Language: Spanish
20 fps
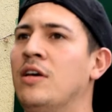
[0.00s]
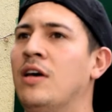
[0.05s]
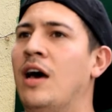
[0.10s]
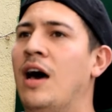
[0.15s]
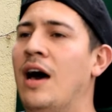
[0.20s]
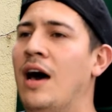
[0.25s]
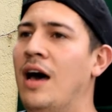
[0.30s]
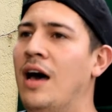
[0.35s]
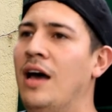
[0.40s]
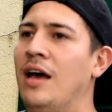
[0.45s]

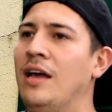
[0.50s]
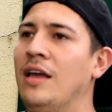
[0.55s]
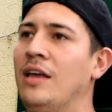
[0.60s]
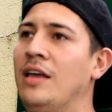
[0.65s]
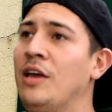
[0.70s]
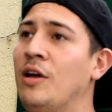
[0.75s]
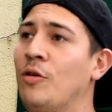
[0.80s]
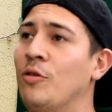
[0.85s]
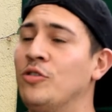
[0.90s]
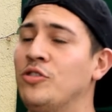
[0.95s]
ah,
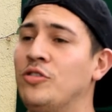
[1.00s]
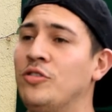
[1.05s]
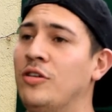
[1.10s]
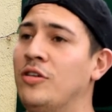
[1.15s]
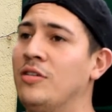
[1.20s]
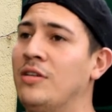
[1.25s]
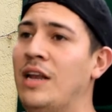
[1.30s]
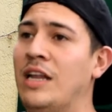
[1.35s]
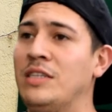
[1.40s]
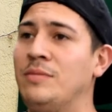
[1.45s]

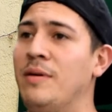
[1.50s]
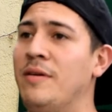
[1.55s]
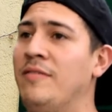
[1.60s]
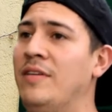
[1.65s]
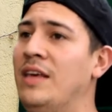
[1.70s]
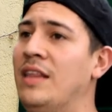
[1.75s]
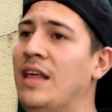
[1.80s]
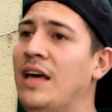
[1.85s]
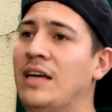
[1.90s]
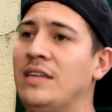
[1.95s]
incluso las
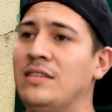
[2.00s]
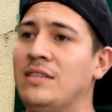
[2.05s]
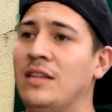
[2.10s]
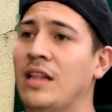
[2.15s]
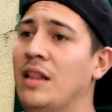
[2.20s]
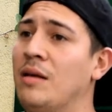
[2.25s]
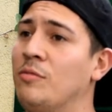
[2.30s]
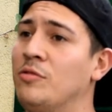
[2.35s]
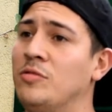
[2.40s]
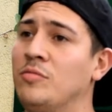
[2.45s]
bebidas,
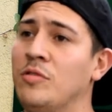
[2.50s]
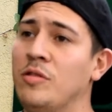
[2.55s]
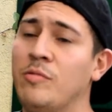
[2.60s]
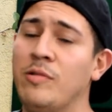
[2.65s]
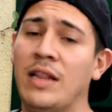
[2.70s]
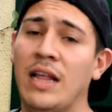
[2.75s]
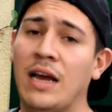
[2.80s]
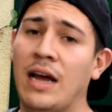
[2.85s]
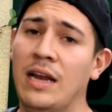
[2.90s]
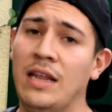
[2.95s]
tenemos muy
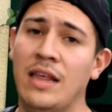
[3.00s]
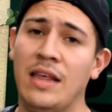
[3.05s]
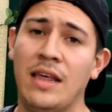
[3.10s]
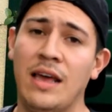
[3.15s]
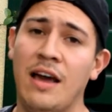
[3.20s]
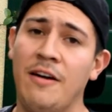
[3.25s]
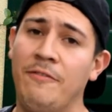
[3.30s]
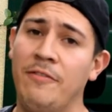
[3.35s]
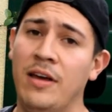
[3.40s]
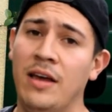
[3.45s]
buena calidad de
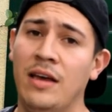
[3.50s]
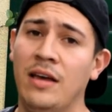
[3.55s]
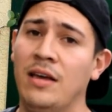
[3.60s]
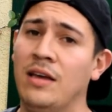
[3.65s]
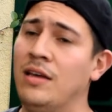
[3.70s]
café,